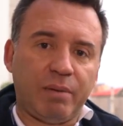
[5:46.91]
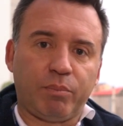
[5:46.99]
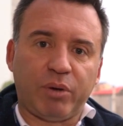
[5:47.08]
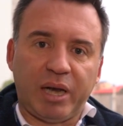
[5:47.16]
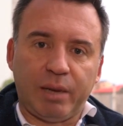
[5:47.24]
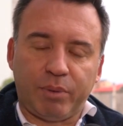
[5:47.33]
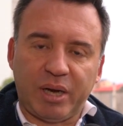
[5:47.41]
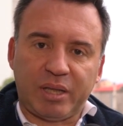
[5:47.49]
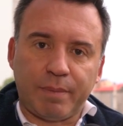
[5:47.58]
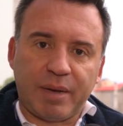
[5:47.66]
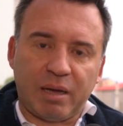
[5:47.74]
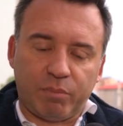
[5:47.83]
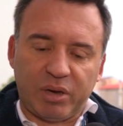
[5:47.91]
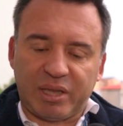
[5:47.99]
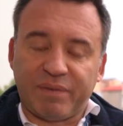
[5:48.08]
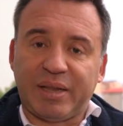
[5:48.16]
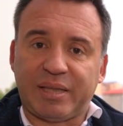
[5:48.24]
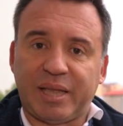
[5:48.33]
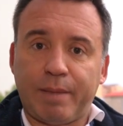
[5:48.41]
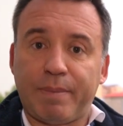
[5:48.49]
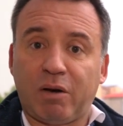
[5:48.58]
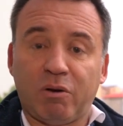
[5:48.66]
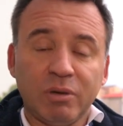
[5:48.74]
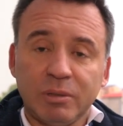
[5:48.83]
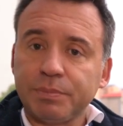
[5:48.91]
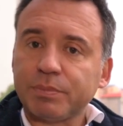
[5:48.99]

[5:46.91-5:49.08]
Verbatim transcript: el, por, este, por esta falta de pago